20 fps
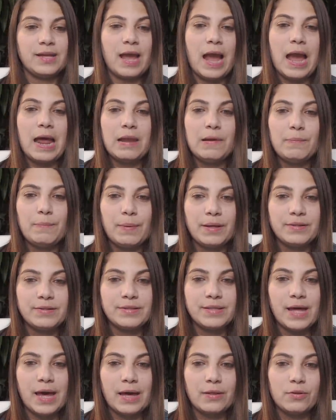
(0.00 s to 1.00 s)
al
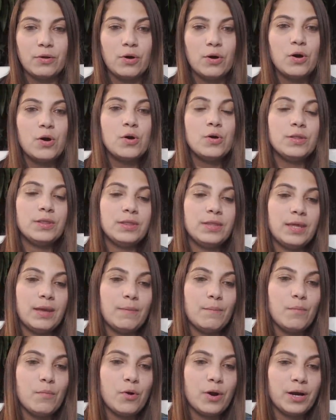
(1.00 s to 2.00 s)
pasado de
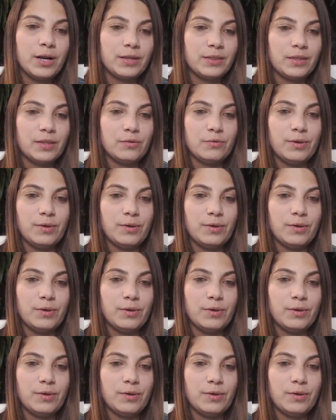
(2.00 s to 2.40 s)
muerte.